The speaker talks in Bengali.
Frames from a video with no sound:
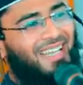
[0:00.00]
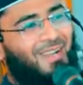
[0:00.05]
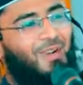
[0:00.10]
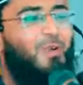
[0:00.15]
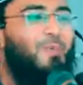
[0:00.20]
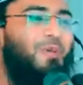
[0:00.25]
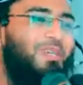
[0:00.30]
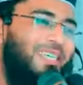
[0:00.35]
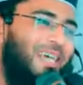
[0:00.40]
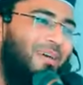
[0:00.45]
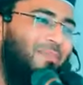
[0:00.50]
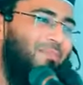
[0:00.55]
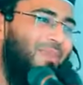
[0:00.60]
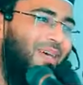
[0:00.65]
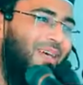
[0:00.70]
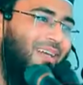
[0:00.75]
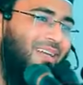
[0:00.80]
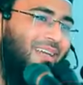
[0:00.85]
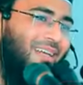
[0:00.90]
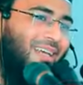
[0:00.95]
খুবই
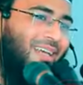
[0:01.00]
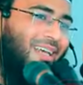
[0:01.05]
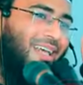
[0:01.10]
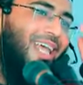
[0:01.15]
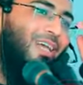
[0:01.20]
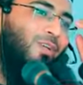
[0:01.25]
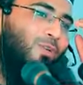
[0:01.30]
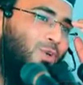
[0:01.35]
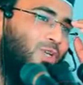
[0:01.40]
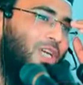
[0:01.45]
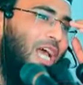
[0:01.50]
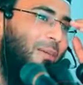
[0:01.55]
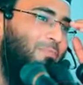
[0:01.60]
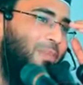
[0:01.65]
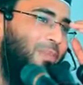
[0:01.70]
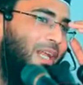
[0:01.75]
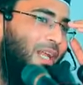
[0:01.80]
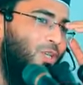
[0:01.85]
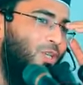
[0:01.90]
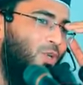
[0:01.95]
সাবধান একটু
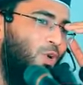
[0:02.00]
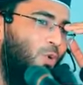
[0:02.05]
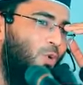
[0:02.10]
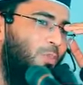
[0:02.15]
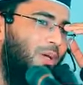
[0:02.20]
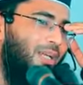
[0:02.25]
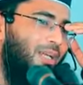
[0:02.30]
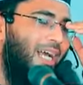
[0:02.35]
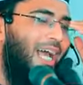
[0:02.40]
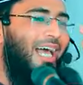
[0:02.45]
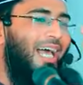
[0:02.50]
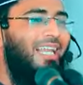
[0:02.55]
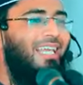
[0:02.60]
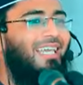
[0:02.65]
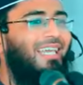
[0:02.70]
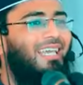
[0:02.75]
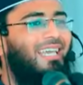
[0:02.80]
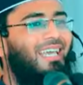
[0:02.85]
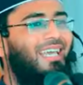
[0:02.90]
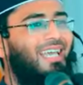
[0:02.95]
সাবধানে চলবেন খালি
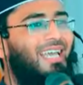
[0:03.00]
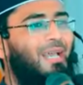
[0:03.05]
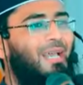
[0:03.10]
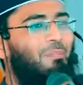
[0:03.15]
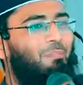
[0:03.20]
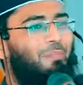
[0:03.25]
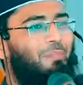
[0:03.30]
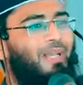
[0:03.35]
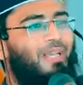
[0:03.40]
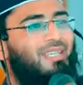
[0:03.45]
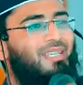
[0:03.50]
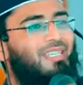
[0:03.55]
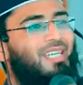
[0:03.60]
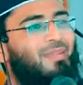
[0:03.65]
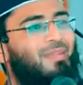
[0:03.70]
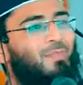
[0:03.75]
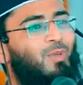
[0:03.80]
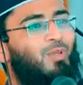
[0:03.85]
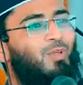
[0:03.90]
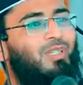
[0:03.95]

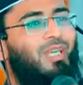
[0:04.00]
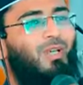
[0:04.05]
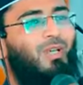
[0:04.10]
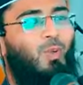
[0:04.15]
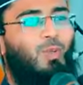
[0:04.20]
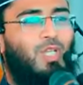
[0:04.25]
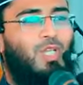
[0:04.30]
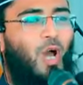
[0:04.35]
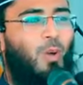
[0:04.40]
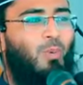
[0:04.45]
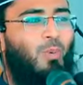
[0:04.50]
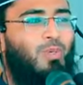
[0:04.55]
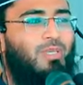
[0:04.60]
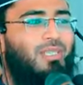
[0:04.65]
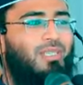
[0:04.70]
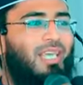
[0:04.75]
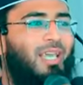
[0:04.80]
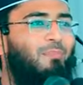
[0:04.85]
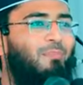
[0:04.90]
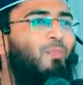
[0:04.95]
বৃষ্টির মধ্যে রোজা
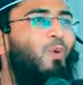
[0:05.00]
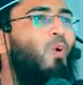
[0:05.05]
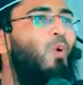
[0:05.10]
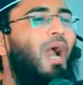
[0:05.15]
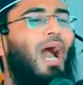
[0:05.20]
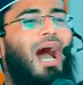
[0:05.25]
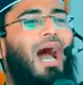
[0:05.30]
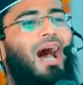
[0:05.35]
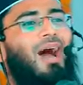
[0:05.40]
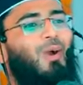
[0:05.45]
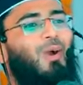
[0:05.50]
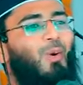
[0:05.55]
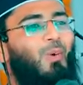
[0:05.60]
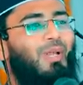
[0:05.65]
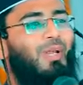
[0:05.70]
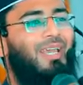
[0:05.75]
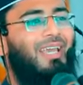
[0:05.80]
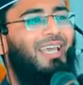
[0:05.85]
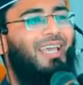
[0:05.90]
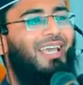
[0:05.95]
অবস্থায় মুখ হা
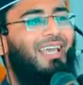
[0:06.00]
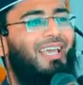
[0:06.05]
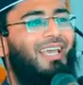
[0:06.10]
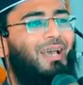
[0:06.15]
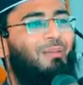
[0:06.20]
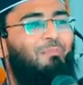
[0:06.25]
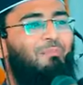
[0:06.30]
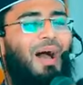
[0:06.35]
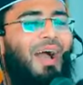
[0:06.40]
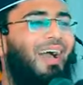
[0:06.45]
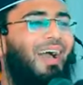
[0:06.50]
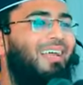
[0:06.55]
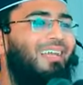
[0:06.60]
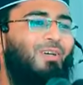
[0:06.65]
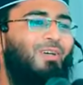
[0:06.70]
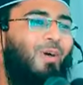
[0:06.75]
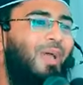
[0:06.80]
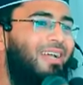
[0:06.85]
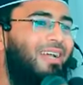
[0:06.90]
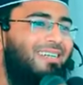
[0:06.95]
করে বাঙালি
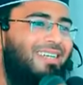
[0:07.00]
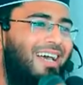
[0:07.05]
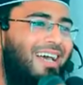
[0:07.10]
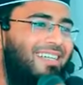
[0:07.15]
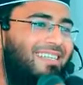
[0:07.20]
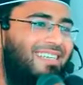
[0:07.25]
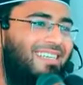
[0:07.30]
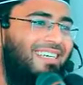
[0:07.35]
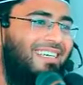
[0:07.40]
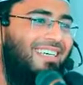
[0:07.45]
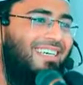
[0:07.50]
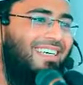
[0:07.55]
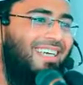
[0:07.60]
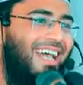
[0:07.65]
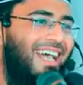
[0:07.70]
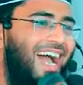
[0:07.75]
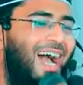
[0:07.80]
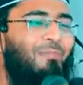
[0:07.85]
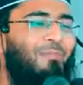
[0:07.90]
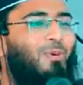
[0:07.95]
কয়েকটা আছে
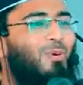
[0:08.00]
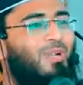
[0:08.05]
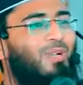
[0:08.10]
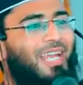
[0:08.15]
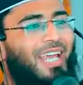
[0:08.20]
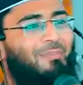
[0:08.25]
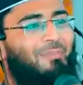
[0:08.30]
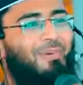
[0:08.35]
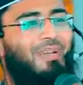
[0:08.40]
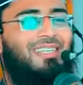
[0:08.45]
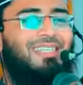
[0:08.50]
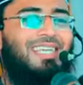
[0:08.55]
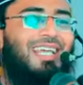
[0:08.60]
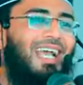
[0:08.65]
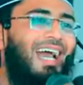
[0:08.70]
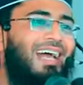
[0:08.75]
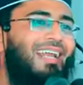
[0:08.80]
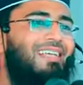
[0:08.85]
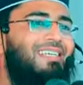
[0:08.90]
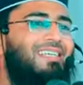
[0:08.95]
আবুল টাইপের
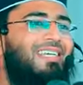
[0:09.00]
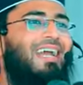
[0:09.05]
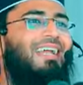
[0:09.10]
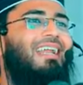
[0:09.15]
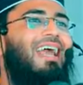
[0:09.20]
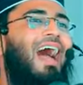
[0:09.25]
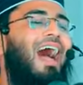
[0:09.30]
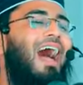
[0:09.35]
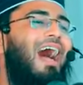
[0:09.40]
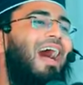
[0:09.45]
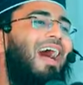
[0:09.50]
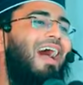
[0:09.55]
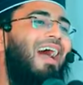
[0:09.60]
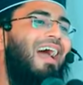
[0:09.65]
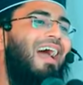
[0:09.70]
যেখানে সেখানে হা